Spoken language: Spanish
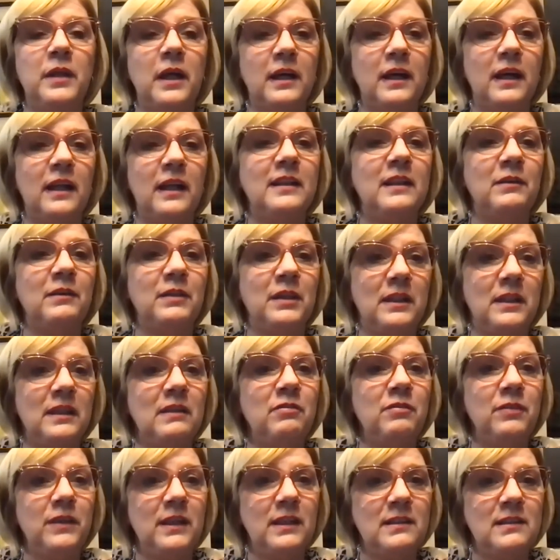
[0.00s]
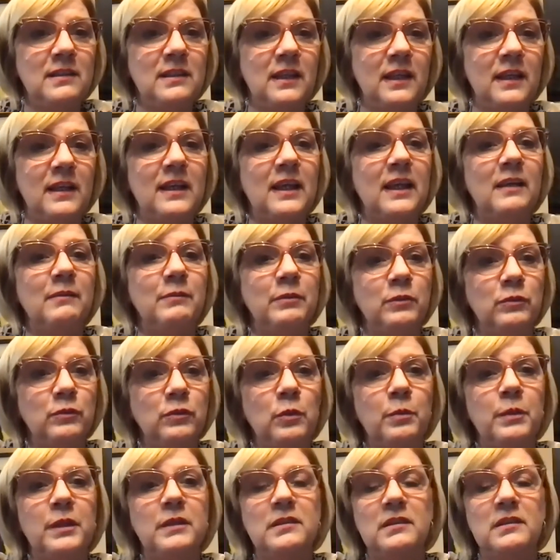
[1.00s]
carta bien difícil, es que le
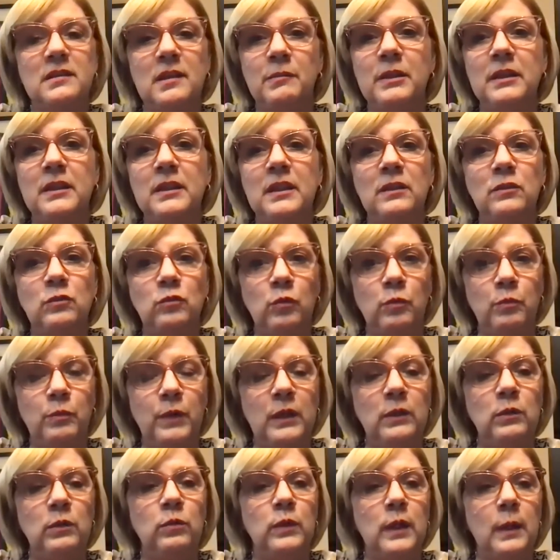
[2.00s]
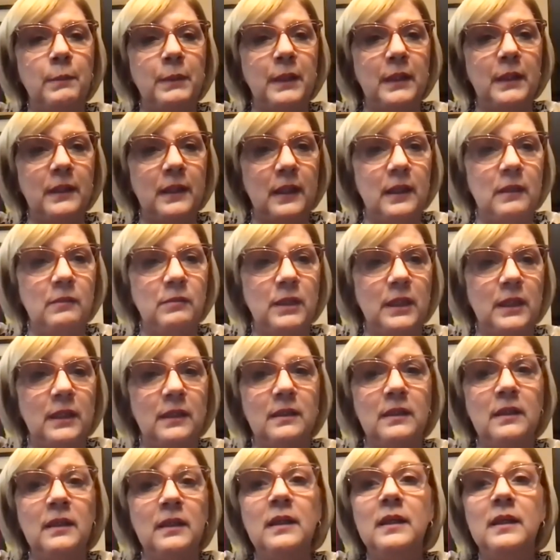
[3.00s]
puso precisamente en sus manos una pandemia